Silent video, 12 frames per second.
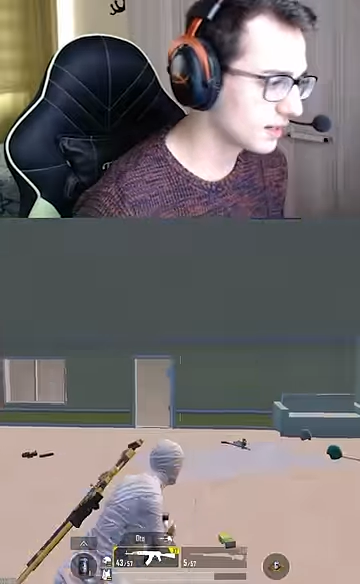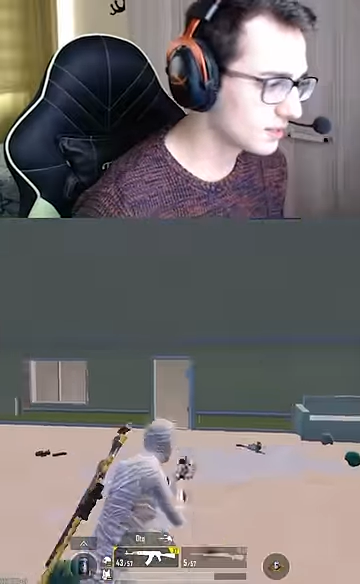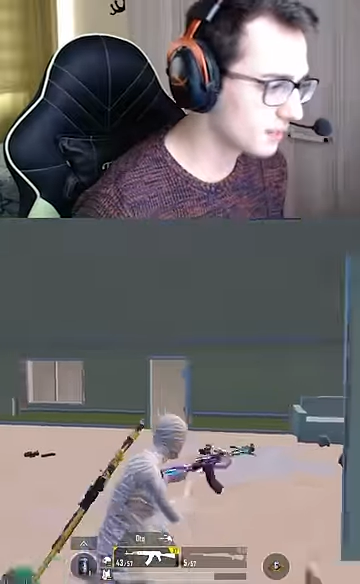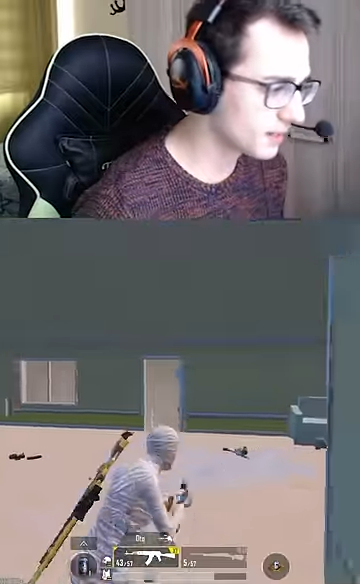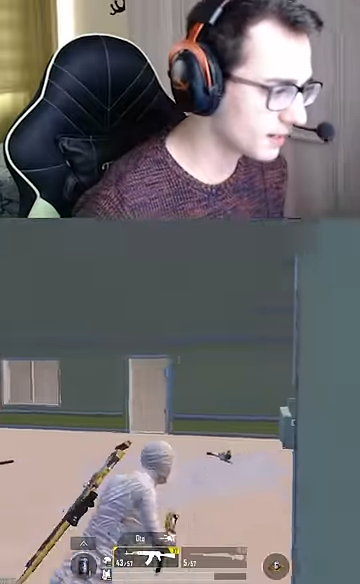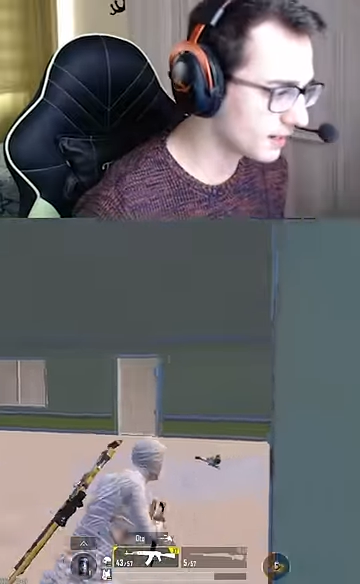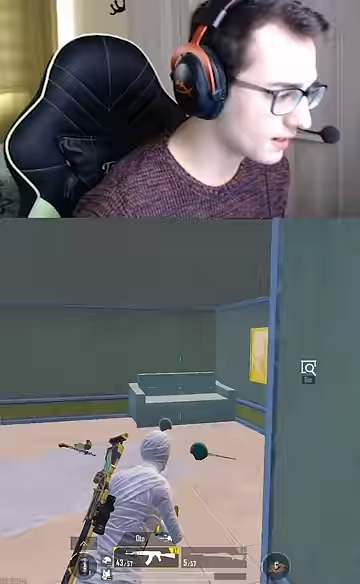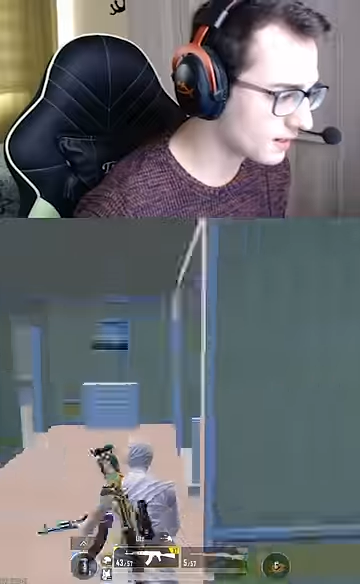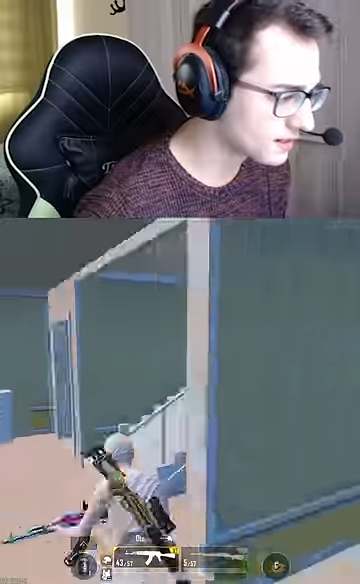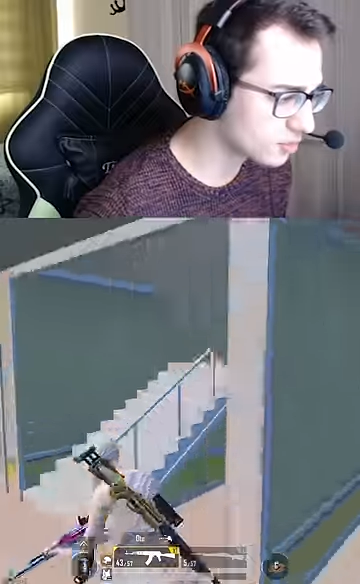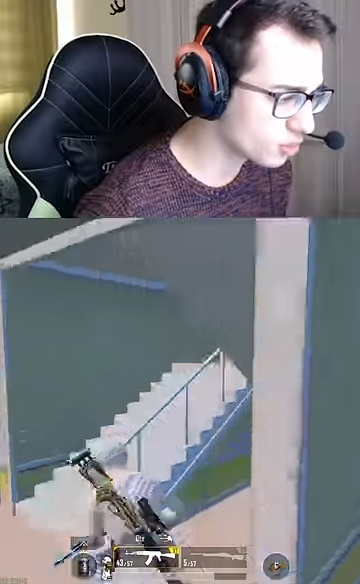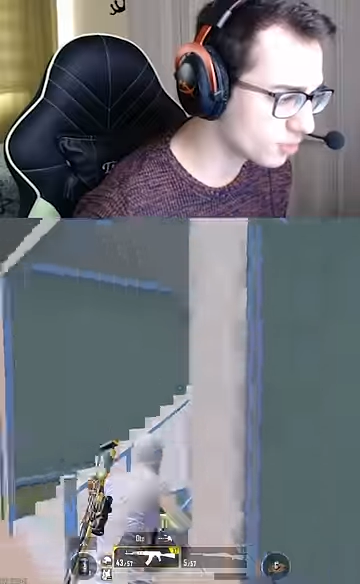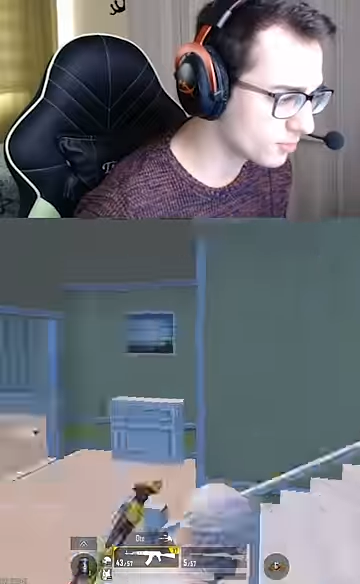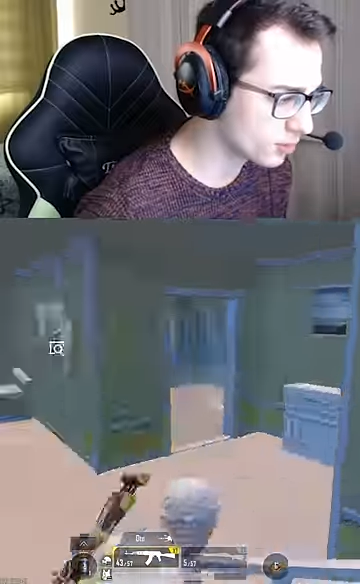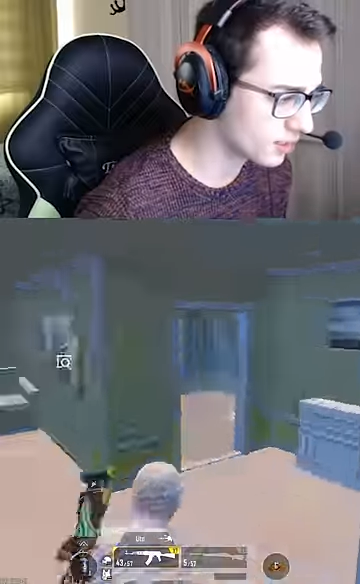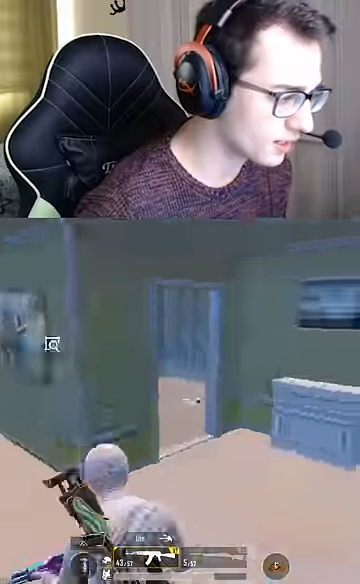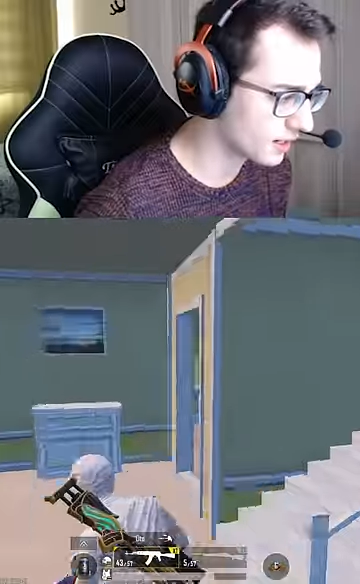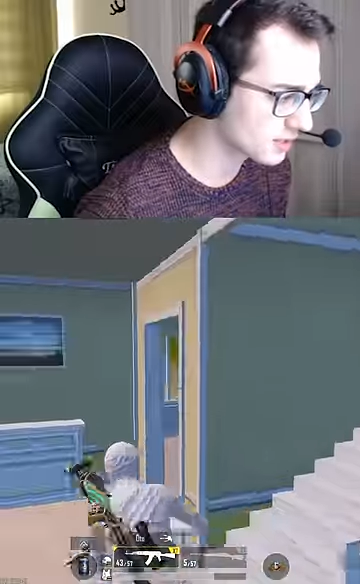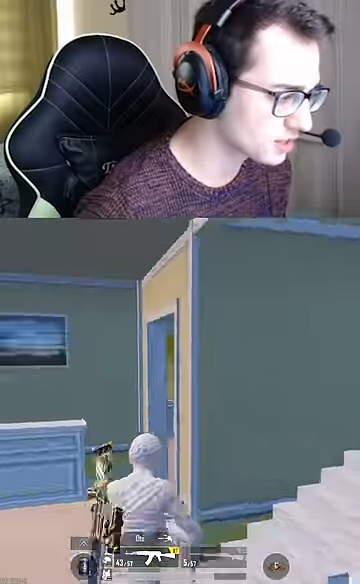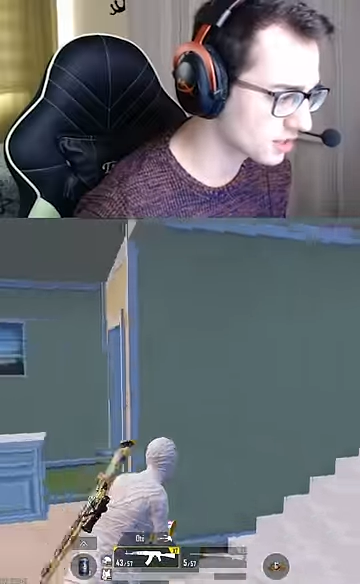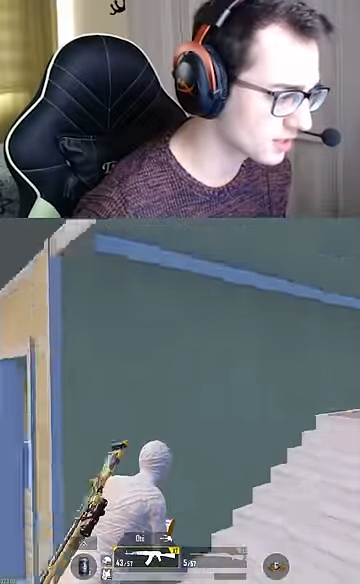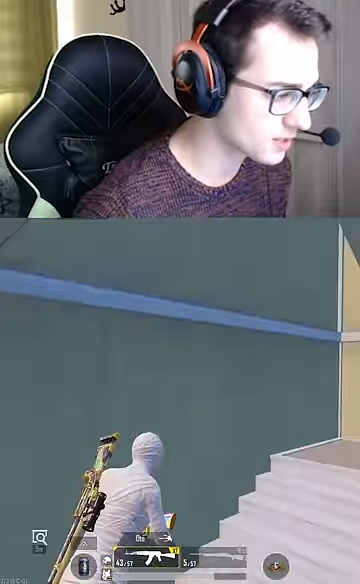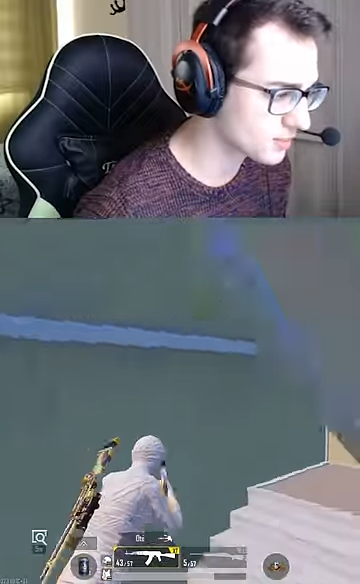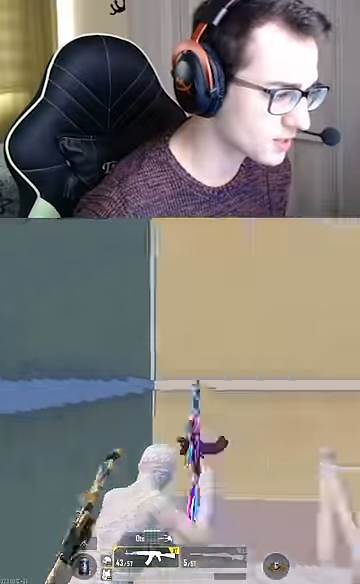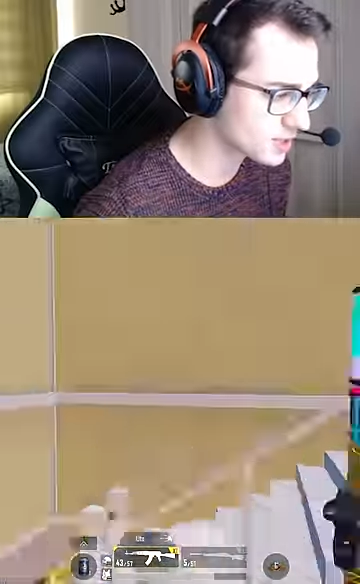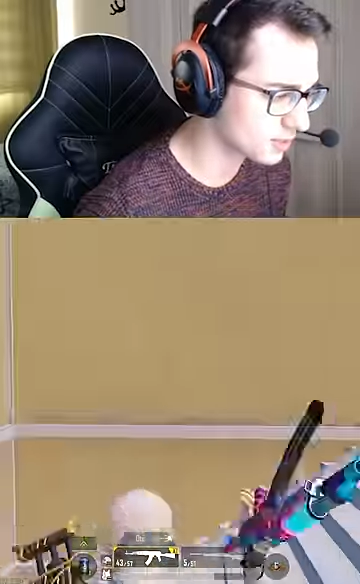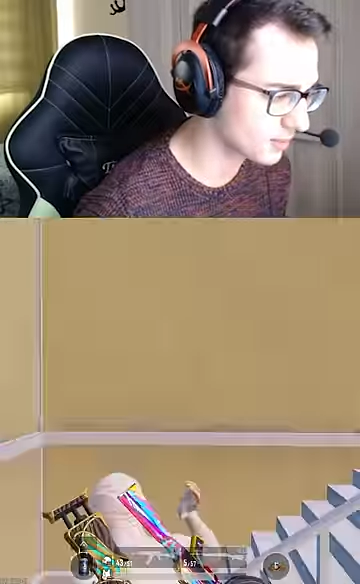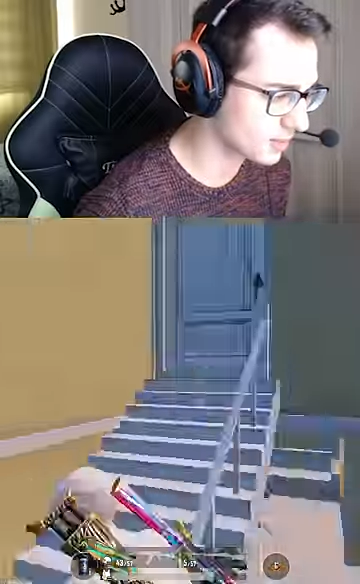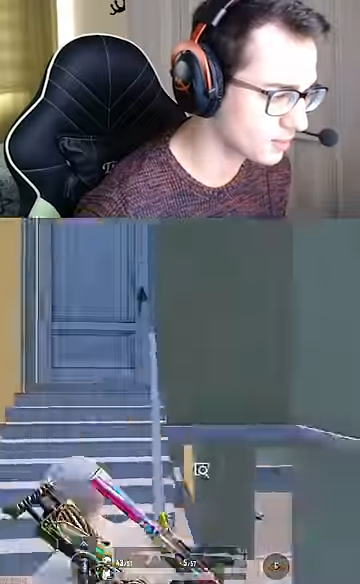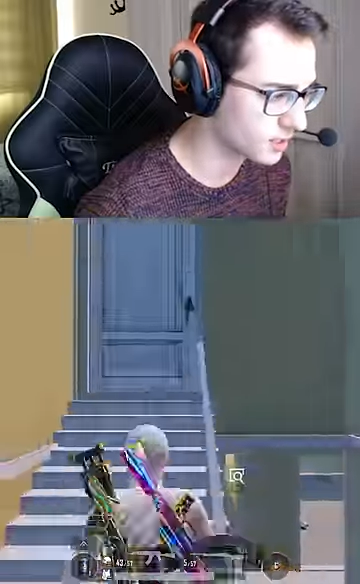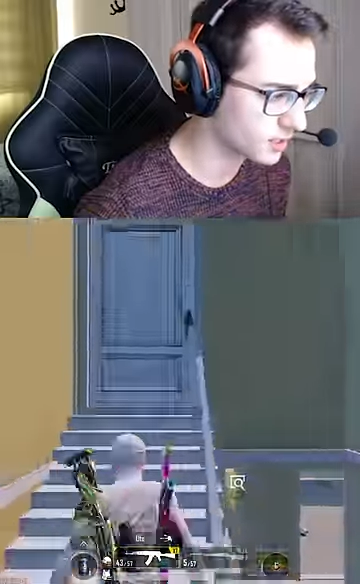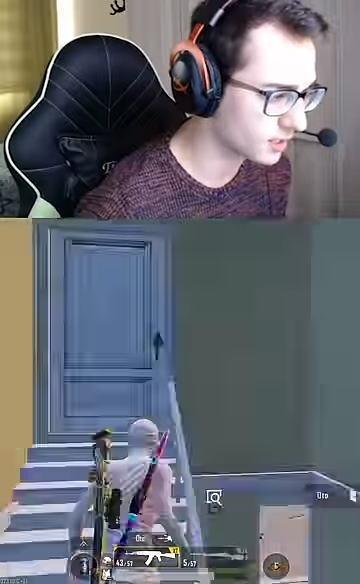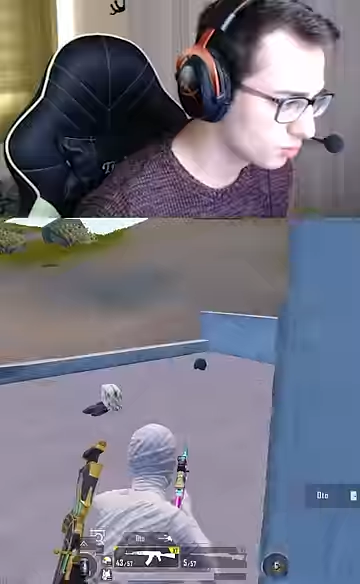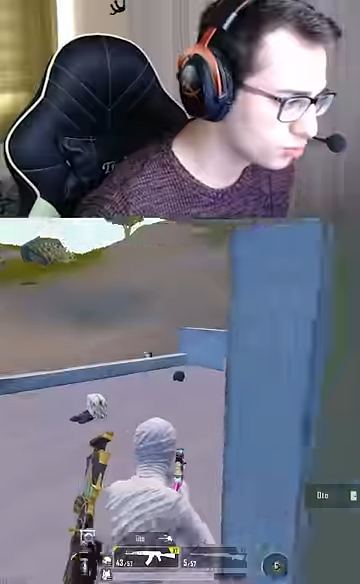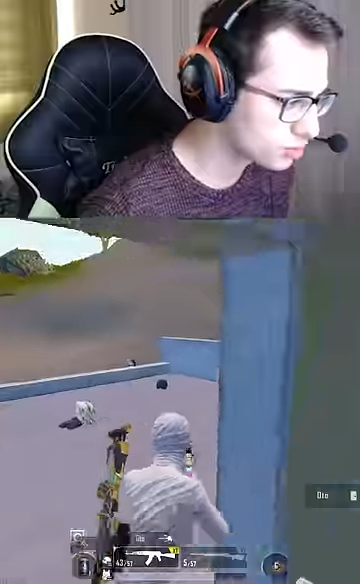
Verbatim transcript: Hadi be. Nasıl ölmüyor ya? Canı gitmiştir bence.